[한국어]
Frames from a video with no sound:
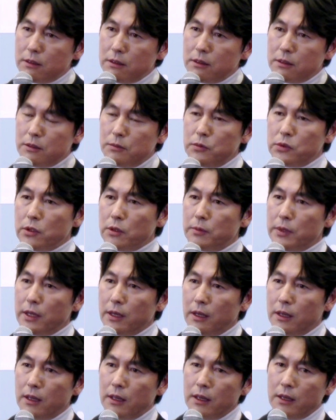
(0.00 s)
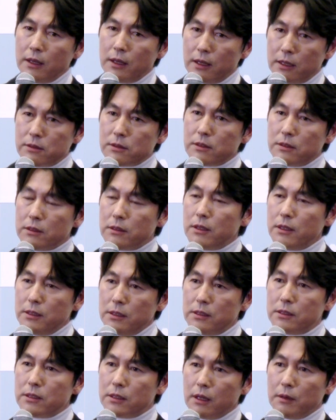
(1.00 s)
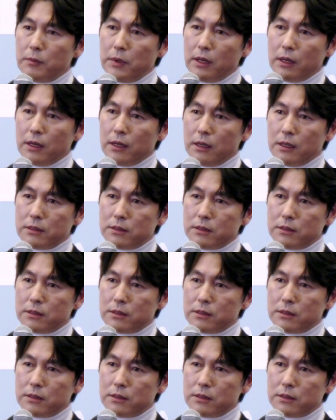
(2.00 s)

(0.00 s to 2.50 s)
그 무렵에 했을 때 이 드라마가